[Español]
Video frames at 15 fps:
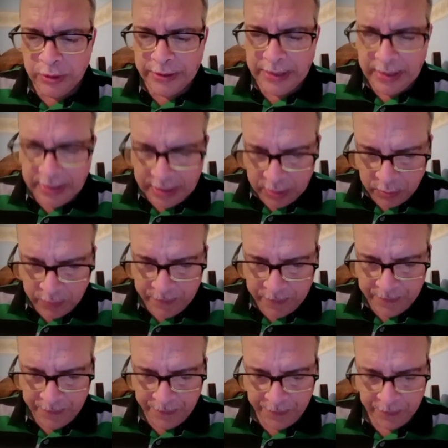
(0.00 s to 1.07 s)
de enero.
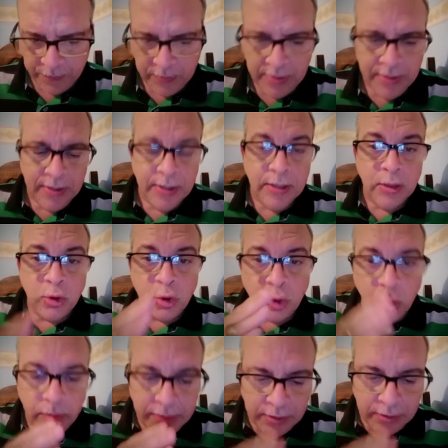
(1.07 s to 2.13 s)

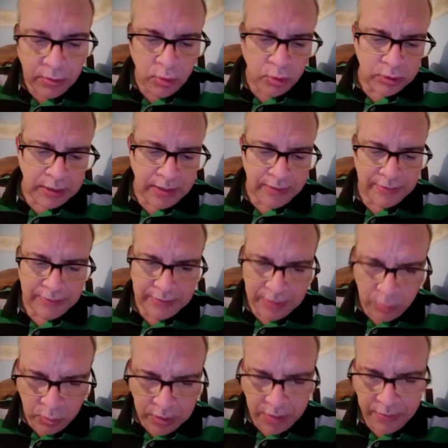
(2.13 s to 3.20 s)
Tomen nota de
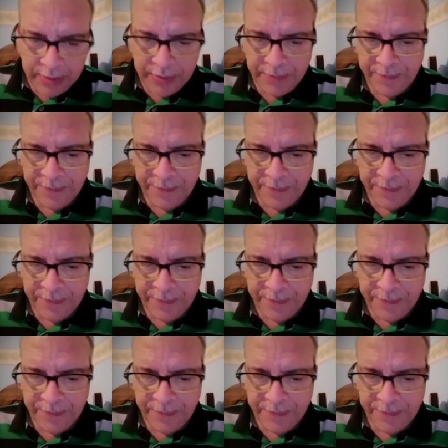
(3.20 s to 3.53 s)
una vez.